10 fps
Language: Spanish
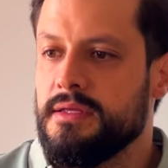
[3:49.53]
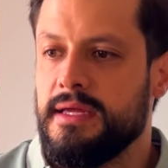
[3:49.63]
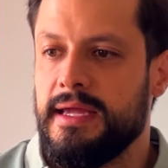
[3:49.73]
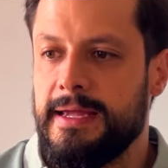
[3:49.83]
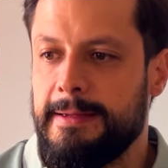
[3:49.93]

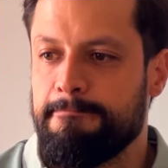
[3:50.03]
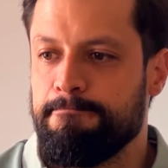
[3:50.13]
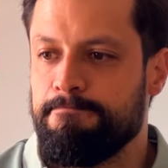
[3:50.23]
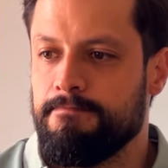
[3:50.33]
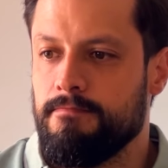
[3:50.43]

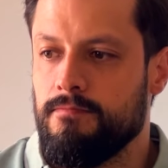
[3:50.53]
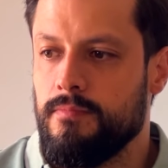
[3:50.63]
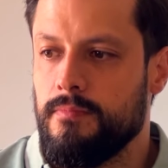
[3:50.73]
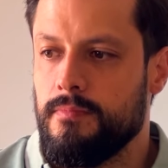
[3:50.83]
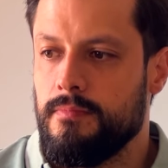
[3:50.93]
em,
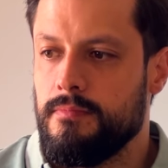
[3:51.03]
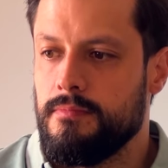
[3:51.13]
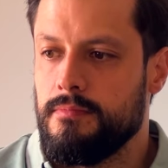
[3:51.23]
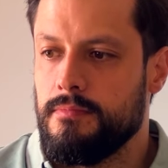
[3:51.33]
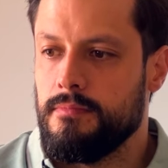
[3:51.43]

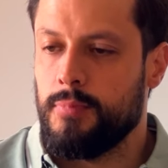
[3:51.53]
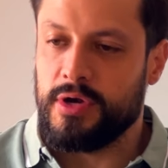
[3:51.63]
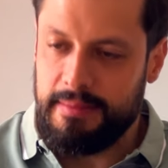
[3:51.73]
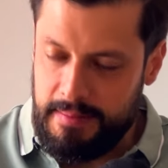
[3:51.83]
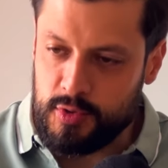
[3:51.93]

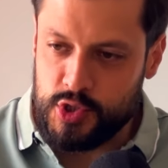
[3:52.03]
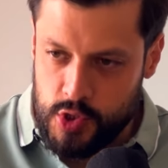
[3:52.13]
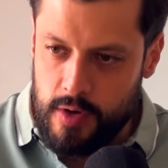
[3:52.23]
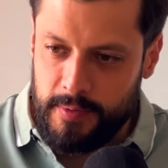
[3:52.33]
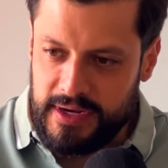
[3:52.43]
porque me
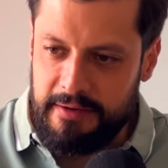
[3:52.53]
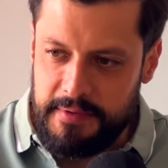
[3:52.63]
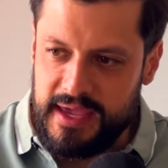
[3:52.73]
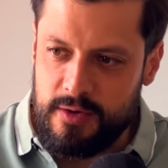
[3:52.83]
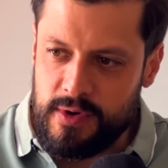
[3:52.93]
emocionó, porque
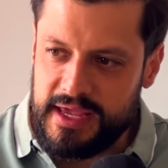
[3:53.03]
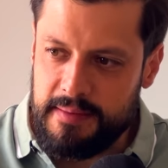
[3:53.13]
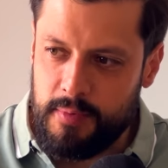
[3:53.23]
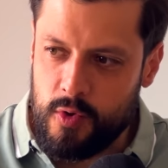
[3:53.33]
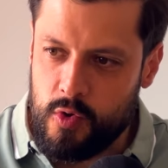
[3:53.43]
vi un
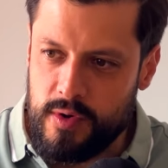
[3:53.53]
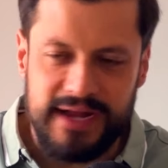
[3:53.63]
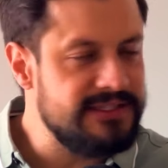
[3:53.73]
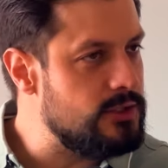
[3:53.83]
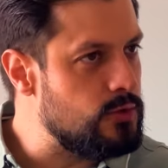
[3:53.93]
equipo con una
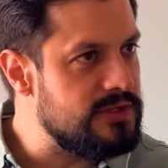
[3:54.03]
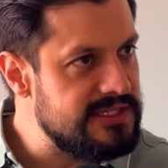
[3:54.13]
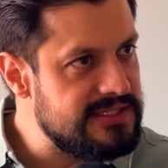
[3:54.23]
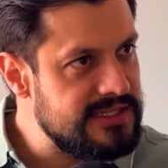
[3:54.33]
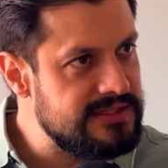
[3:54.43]
actitud
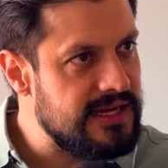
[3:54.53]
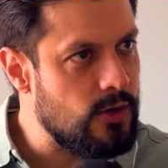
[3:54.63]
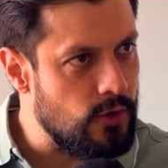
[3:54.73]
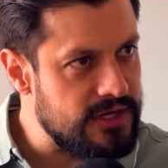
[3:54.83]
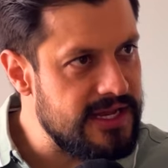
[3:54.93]
distinta,
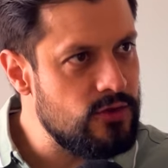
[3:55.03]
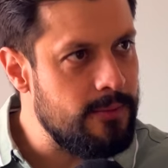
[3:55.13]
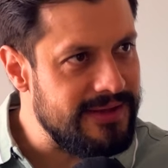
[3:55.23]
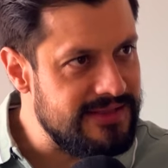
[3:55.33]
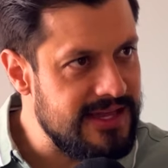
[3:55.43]
corriendo,
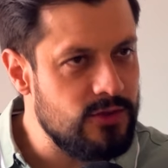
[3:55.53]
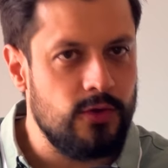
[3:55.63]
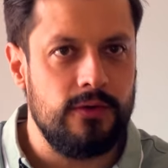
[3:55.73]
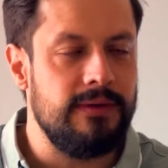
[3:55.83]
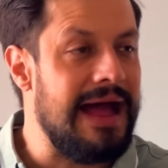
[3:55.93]

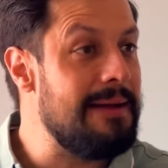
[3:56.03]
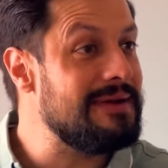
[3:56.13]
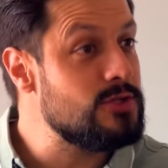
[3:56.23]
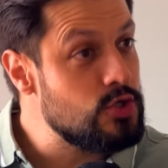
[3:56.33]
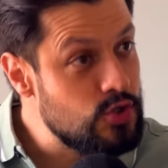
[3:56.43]
metiendo,
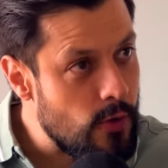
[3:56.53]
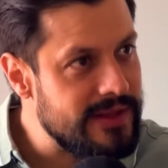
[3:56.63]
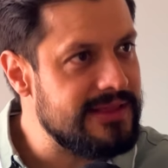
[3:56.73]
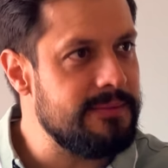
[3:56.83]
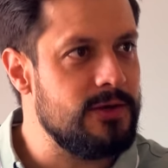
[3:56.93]
además los
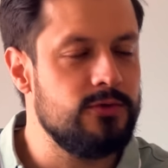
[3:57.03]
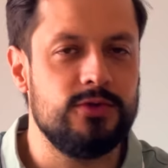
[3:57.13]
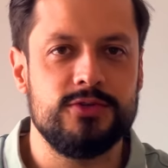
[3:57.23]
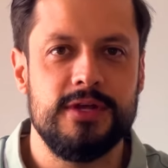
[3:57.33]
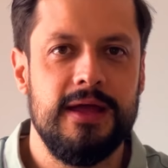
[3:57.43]
90
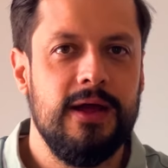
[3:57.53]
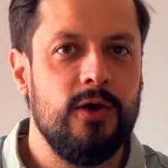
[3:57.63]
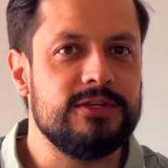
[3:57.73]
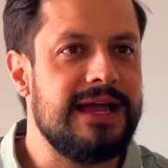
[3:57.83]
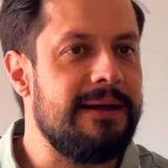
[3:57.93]
minutos,
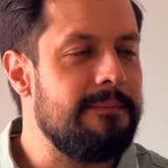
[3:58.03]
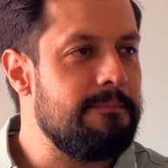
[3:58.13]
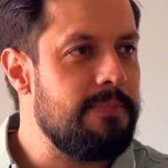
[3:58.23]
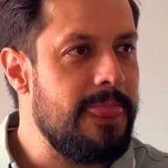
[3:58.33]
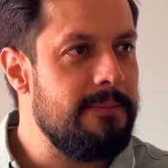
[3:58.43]
o
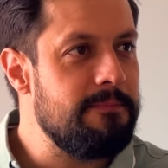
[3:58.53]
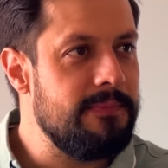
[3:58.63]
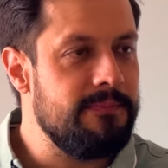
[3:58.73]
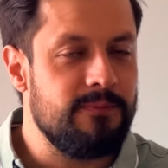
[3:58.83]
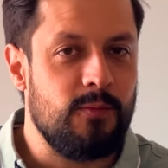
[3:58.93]
sea,
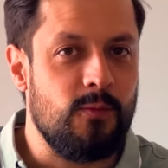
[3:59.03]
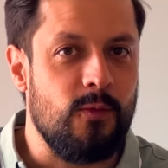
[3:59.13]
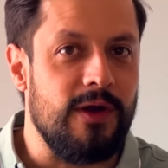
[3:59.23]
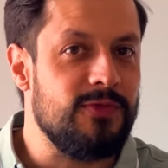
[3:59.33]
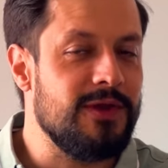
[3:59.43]
cuando,